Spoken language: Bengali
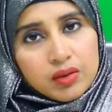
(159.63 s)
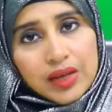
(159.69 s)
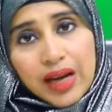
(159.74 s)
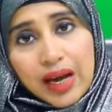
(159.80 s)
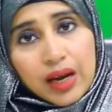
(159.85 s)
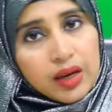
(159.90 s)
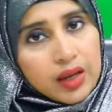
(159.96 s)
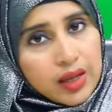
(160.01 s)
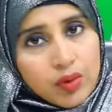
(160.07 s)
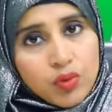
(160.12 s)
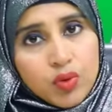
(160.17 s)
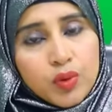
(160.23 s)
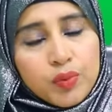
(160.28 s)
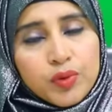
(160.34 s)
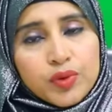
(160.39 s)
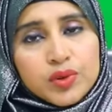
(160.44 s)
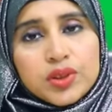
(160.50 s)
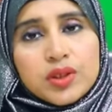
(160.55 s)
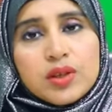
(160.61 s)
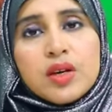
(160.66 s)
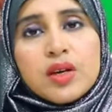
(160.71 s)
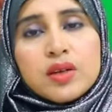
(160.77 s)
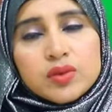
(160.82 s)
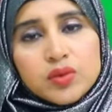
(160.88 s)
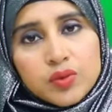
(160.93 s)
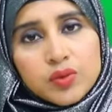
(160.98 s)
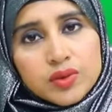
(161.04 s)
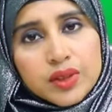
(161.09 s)
ডাল এগুলো পড়ছে
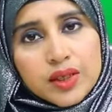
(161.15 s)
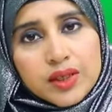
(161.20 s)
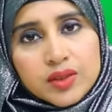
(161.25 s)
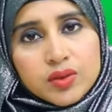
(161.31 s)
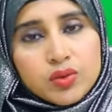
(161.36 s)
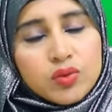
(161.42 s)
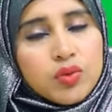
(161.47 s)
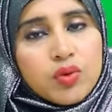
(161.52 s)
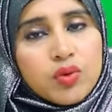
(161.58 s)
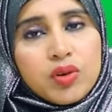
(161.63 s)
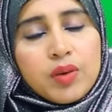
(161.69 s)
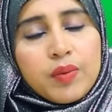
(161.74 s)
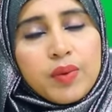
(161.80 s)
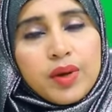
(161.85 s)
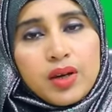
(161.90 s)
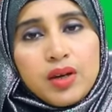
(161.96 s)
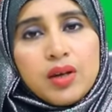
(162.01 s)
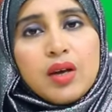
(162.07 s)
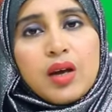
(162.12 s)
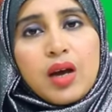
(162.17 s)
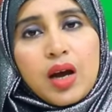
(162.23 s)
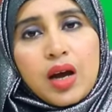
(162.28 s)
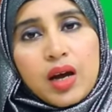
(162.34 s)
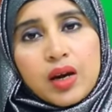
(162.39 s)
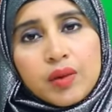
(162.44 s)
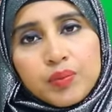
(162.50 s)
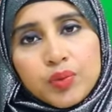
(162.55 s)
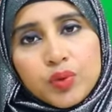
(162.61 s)
সো সিডসগুলো নেবেন
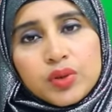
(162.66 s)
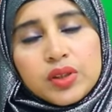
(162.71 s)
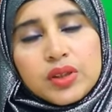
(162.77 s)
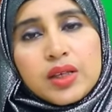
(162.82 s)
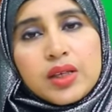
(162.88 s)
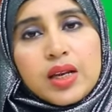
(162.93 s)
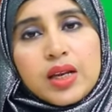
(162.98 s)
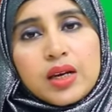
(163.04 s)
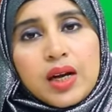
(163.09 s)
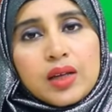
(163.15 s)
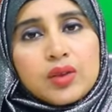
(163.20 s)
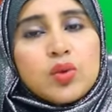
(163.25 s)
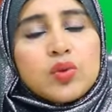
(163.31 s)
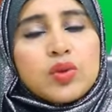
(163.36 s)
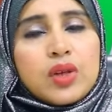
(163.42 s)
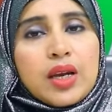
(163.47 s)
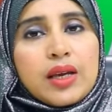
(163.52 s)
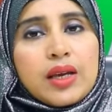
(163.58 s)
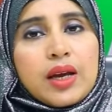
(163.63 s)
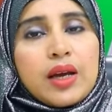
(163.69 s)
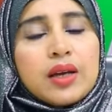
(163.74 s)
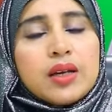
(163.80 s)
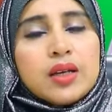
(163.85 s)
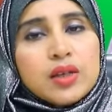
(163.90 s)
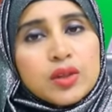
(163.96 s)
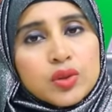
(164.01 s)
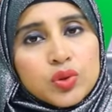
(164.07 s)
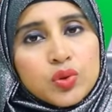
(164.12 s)
আর প্রতিদিনের খাদ্য তালিকায়
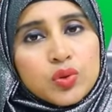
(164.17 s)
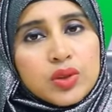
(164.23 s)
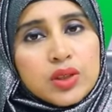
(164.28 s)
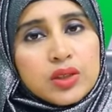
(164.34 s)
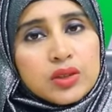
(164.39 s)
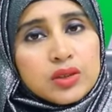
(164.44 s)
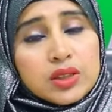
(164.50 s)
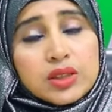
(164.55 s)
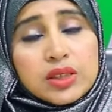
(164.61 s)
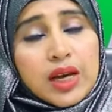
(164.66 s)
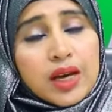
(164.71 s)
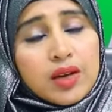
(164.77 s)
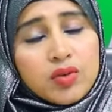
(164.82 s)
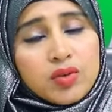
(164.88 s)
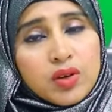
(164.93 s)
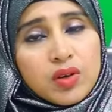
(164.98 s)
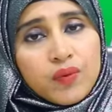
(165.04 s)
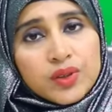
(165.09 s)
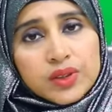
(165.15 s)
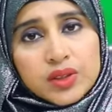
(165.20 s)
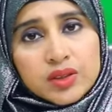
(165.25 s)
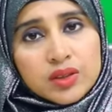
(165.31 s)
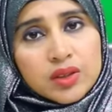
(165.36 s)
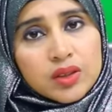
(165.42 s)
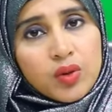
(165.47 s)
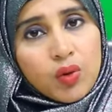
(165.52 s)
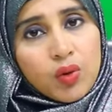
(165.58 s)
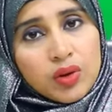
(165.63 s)
যদি যিনি আয়রন ডেফি
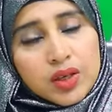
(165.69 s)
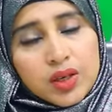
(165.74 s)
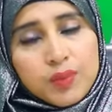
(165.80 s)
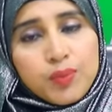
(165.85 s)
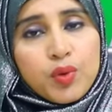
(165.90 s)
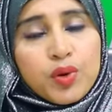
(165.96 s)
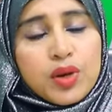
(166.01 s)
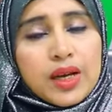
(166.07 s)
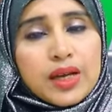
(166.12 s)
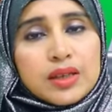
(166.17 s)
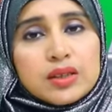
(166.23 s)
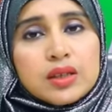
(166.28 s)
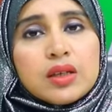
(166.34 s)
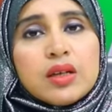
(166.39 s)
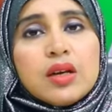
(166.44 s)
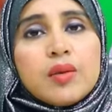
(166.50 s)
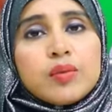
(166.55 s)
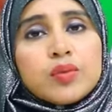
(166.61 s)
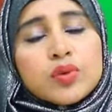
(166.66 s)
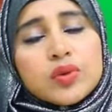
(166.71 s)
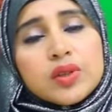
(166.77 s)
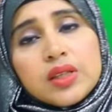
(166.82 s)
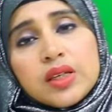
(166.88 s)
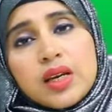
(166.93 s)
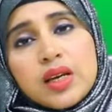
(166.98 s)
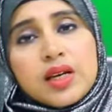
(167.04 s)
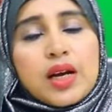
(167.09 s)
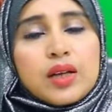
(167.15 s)
ডেফিসিয়েন্সিতে অলরেডি পড়ে গেছেন
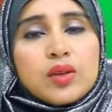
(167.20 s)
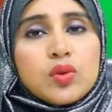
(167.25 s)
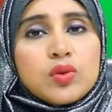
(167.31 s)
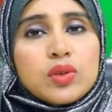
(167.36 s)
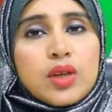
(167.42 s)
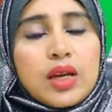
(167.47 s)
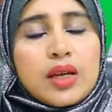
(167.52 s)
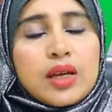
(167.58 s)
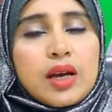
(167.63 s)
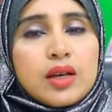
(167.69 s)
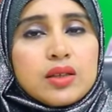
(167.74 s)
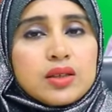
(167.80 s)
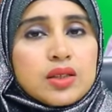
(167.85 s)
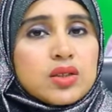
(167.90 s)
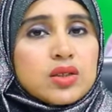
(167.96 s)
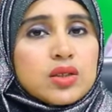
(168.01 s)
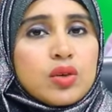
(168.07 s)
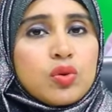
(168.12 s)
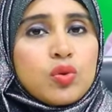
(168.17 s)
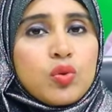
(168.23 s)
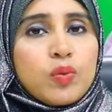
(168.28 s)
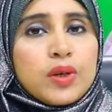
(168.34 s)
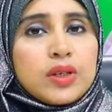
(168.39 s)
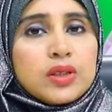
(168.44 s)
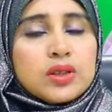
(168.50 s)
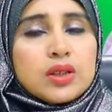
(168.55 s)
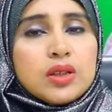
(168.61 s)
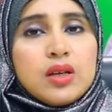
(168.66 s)
প্রতিদিনের খাদ্য তালিকায় চেষ্টা
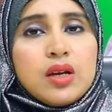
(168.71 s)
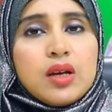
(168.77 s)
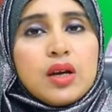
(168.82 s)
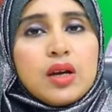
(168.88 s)
করবেন যে